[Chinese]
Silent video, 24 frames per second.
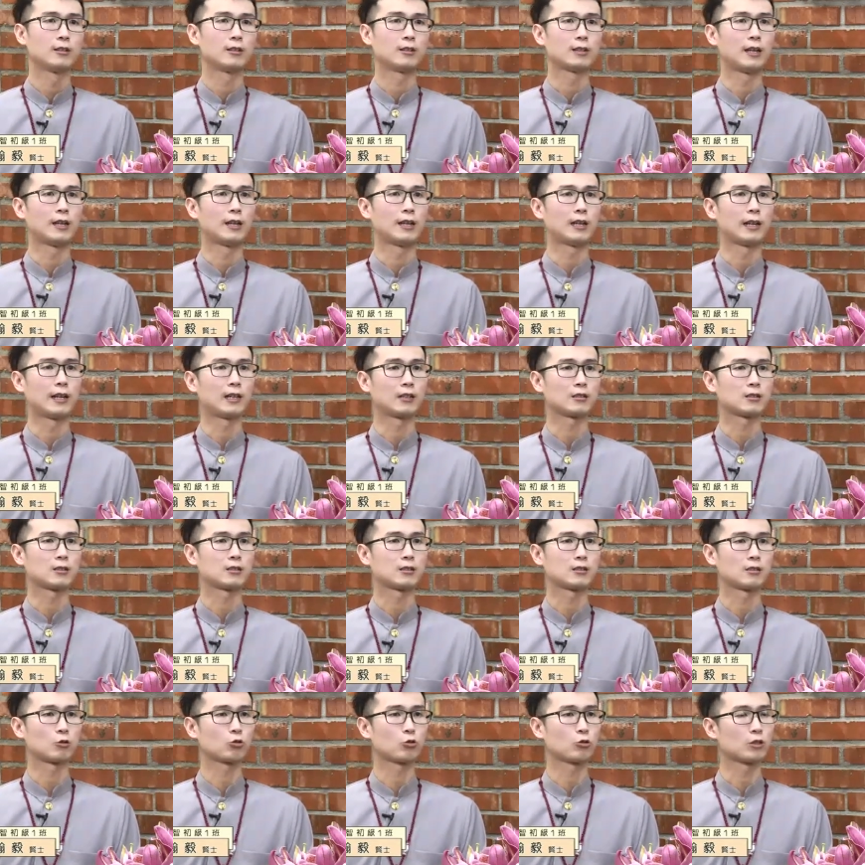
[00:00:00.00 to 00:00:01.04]
那来
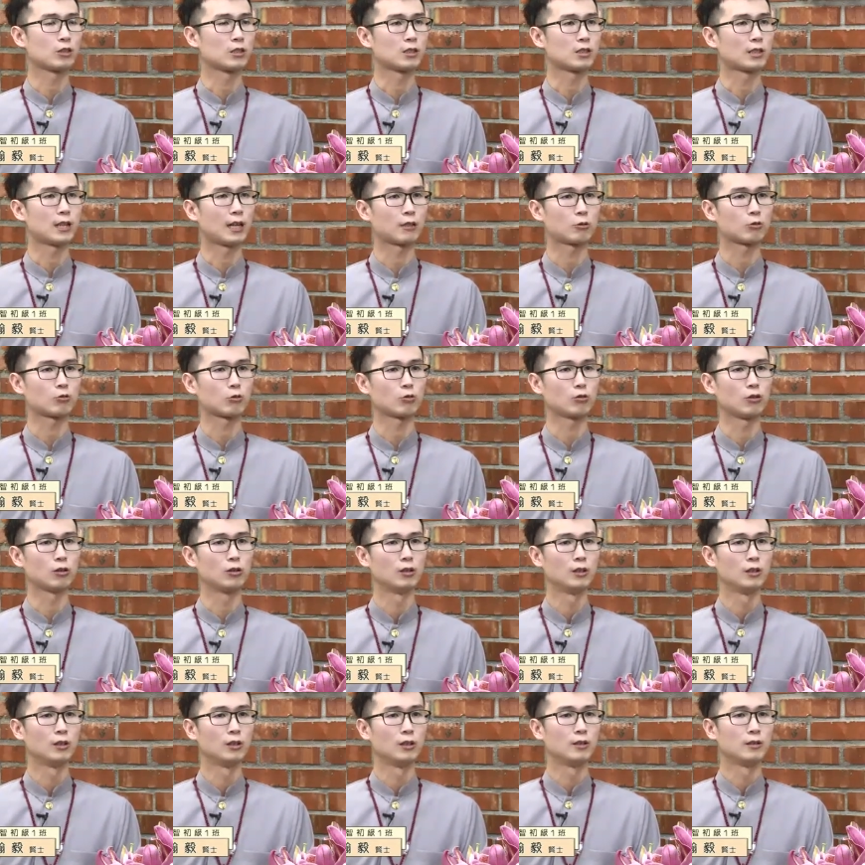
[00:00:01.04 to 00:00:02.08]
咨询一下说，
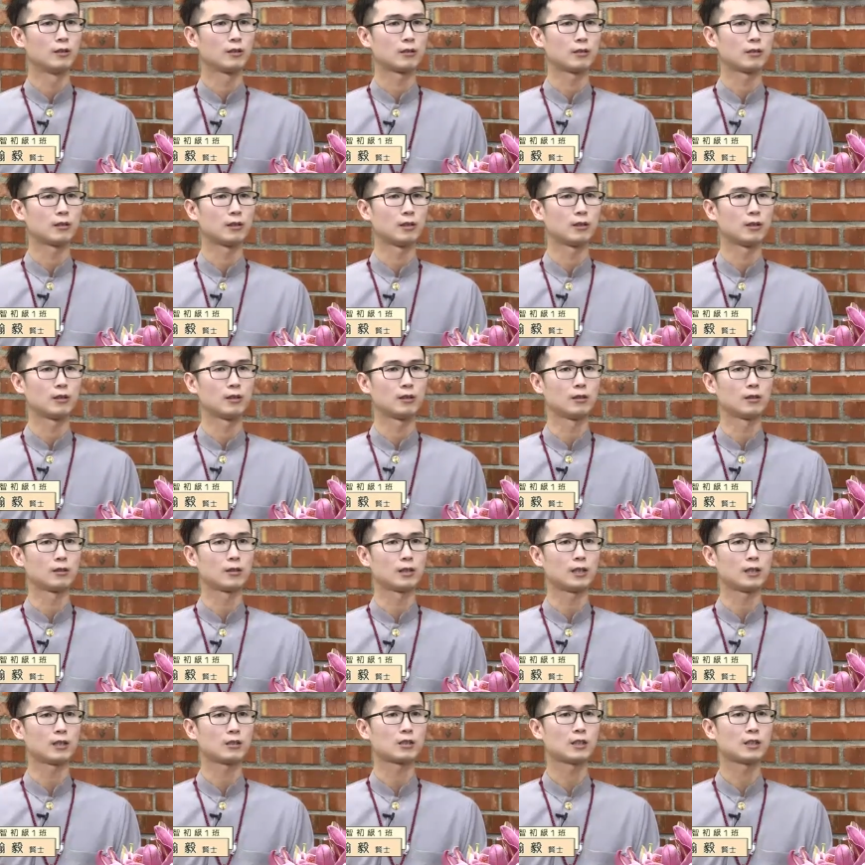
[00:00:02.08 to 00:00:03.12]
那
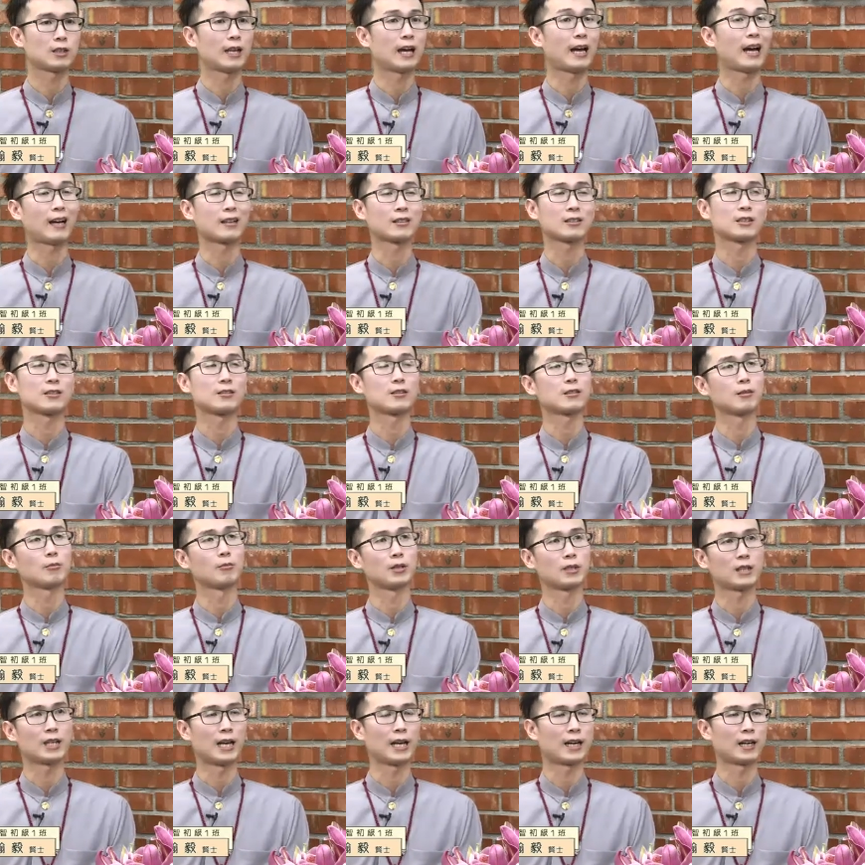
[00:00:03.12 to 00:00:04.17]
那现在行情怎
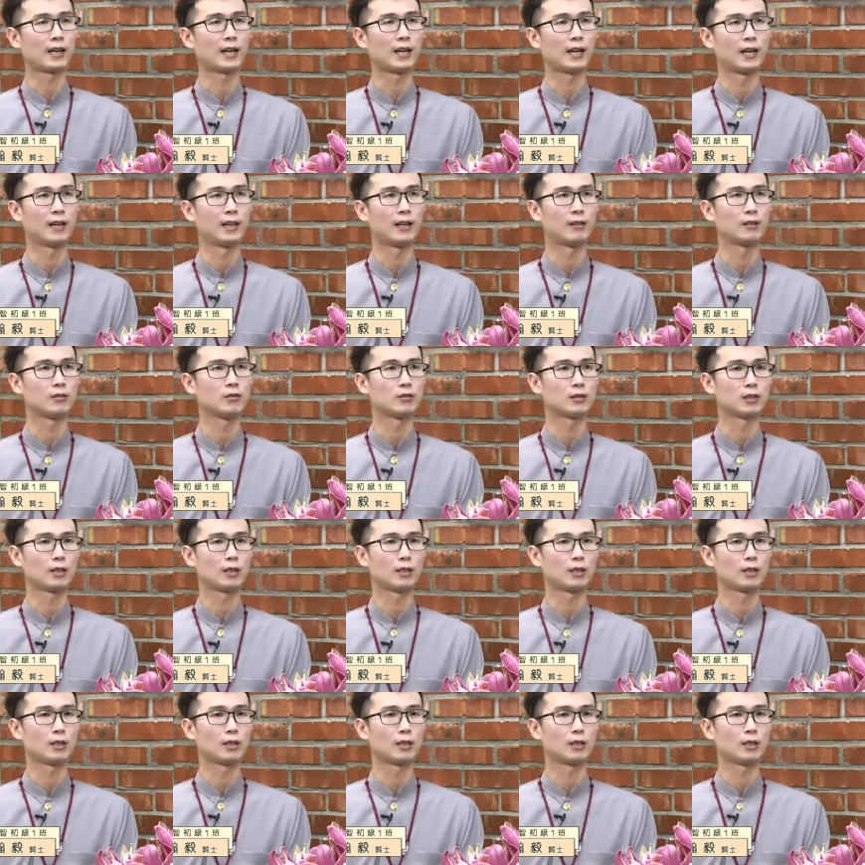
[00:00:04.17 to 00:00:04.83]
么样啊？